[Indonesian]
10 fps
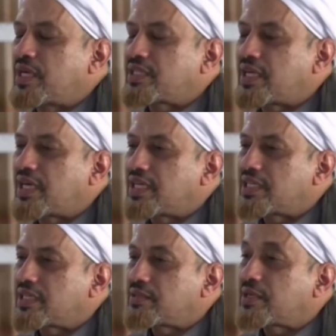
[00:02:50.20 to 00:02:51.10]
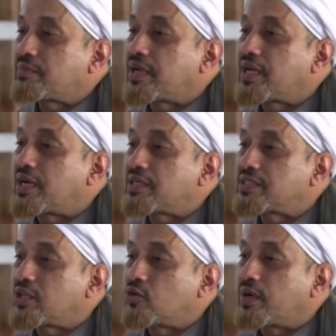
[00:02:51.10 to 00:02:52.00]
mata kepala
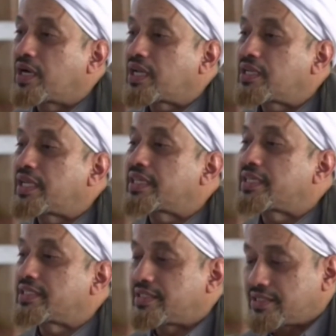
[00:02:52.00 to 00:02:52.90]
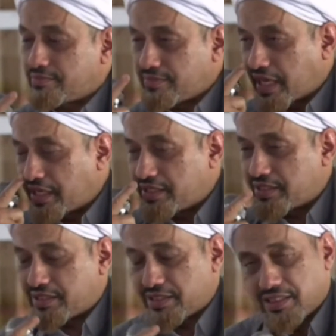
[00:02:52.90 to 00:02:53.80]
Sina Abu Bakar netes
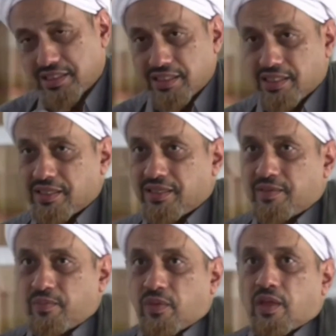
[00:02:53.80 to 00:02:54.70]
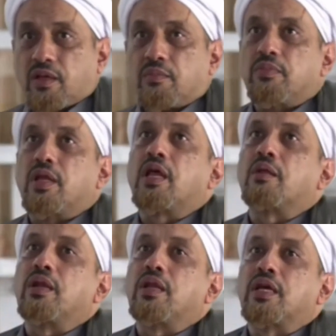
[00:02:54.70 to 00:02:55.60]
nangis
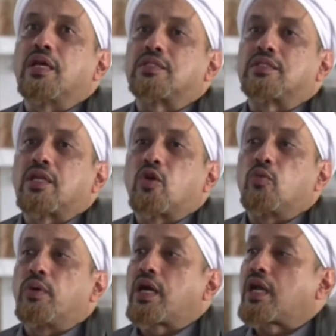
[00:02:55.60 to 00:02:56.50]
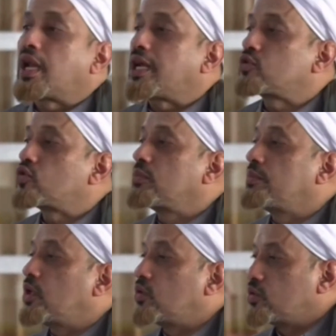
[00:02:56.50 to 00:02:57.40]
Bilal melihat Sina Abu Bakar langsung
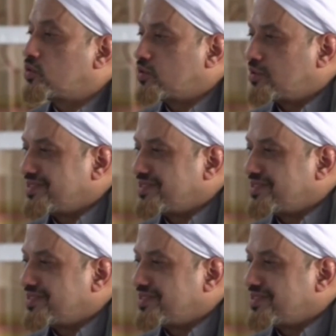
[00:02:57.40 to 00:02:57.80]
memeluk